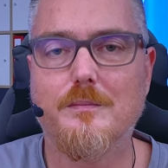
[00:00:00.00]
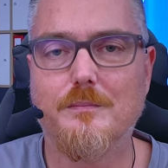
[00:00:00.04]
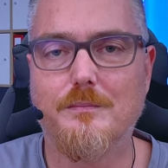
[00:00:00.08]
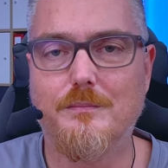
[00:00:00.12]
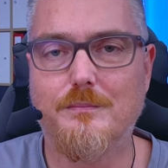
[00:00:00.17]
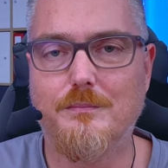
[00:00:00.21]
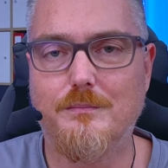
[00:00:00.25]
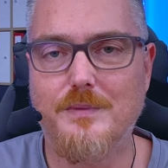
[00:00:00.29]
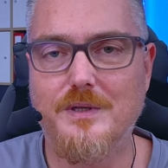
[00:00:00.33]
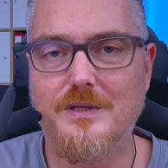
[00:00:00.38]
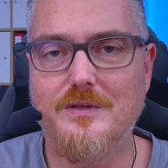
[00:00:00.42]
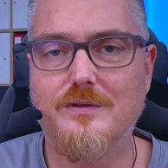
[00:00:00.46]

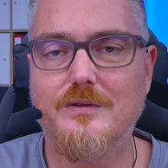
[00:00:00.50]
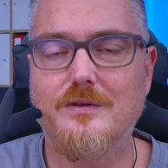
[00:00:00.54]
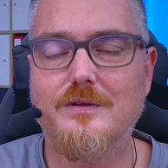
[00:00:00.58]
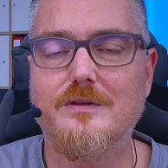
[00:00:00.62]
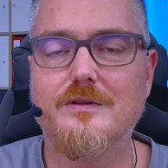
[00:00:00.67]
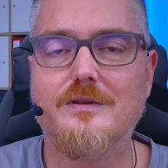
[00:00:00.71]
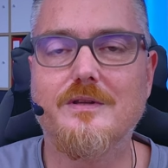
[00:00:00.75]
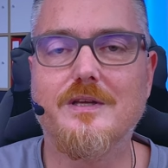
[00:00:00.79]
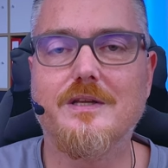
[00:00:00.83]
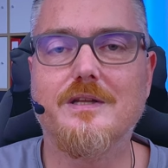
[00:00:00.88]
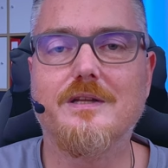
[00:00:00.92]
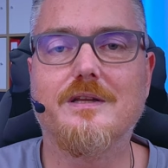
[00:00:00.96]
mit
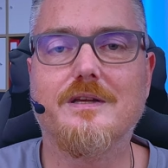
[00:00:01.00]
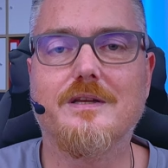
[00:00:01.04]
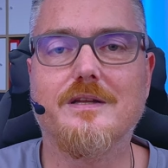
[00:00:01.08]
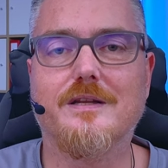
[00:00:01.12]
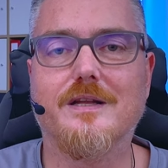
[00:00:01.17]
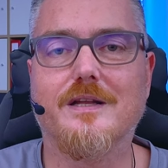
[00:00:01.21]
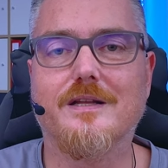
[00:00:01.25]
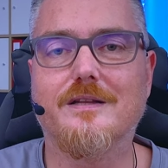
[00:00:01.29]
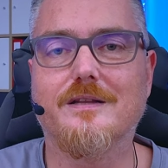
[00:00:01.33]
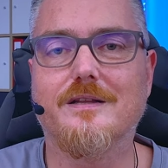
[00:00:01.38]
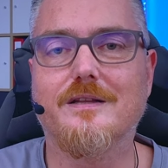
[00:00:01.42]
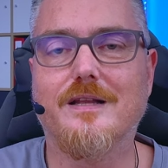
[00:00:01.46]
den
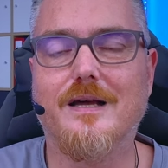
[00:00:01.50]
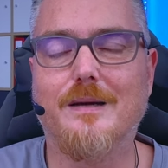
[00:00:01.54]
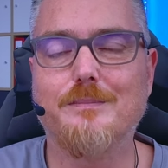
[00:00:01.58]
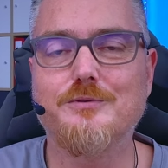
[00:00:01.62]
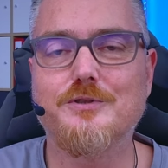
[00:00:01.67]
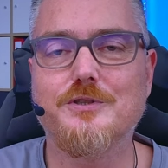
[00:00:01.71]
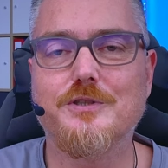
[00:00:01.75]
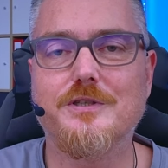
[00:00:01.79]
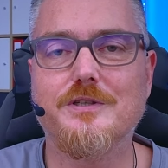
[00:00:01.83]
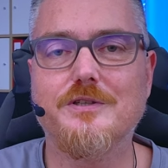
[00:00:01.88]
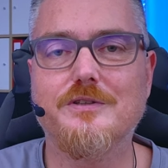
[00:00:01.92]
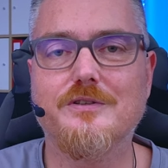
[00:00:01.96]
genannten
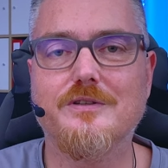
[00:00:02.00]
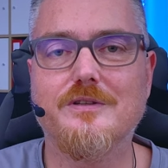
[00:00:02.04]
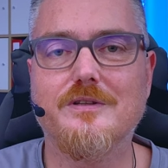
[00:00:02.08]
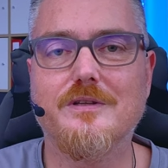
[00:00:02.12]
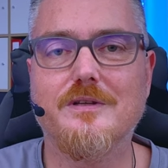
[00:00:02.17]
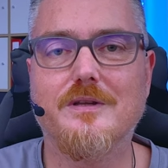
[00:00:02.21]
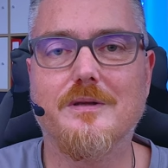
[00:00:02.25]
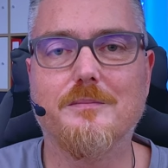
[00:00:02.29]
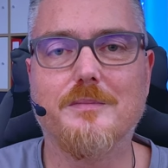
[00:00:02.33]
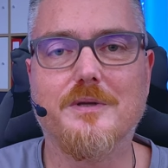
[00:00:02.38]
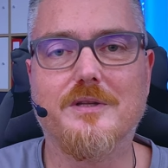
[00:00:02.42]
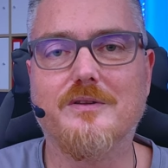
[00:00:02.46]

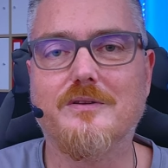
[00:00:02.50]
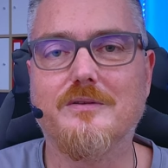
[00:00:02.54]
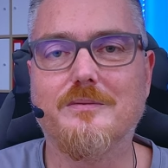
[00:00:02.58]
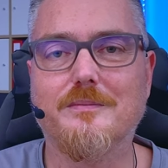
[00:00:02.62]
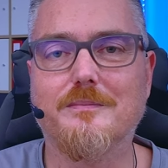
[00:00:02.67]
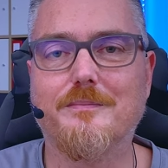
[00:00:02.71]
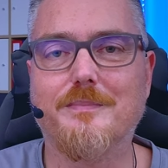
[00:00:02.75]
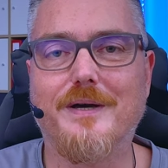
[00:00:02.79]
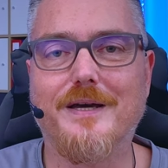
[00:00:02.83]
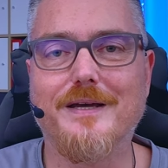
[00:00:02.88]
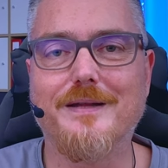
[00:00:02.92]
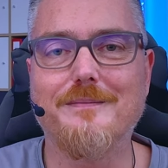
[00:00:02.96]
Abstrichen mit
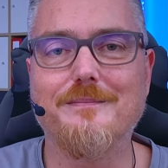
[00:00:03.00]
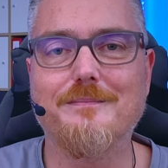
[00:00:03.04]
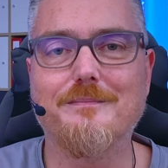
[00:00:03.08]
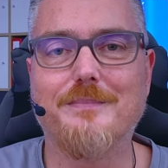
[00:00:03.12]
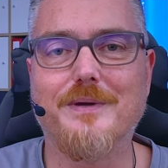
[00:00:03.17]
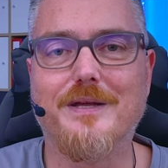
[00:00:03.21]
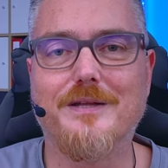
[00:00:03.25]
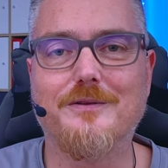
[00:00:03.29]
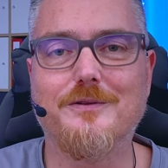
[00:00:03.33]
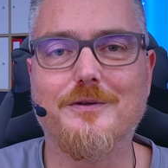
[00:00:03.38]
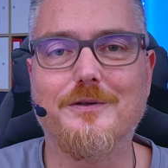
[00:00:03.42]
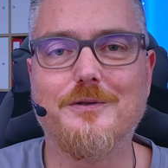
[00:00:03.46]
beiden
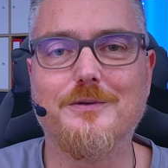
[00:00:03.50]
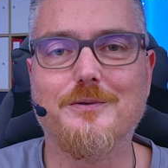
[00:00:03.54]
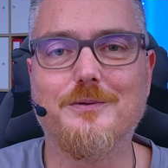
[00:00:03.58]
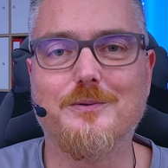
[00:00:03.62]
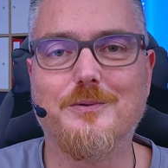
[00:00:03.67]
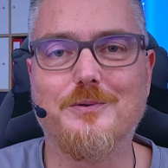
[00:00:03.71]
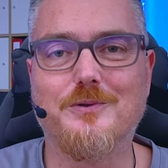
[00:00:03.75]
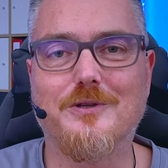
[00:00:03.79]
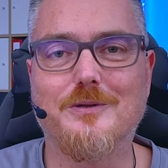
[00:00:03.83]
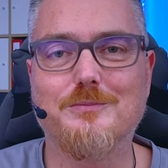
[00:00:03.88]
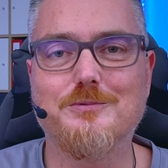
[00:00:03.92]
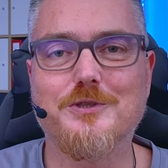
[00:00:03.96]
Bändern
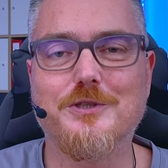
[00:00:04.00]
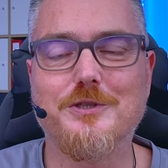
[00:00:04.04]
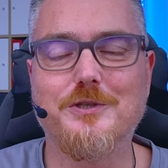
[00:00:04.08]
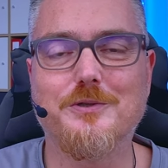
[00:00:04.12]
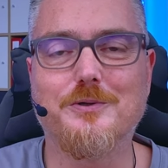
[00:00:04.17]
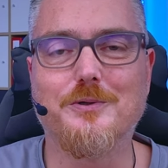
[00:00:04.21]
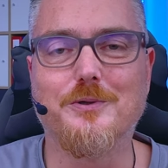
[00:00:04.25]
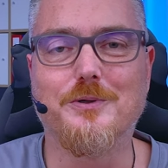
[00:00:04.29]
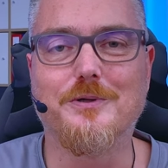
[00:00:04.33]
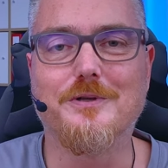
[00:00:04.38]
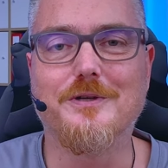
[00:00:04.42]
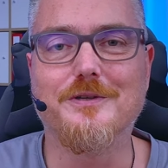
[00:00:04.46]
unterm
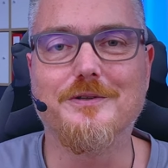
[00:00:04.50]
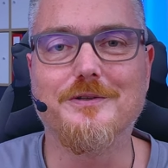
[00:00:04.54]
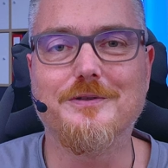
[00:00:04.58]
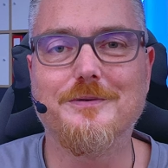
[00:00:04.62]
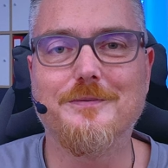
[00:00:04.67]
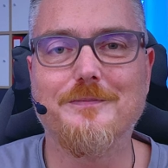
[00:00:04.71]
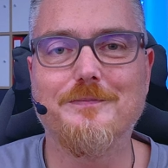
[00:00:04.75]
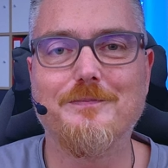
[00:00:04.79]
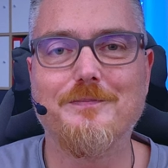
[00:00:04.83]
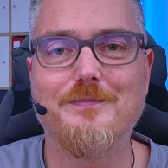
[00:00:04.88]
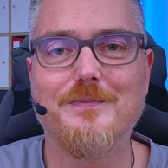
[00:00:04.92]
Strich glücklich.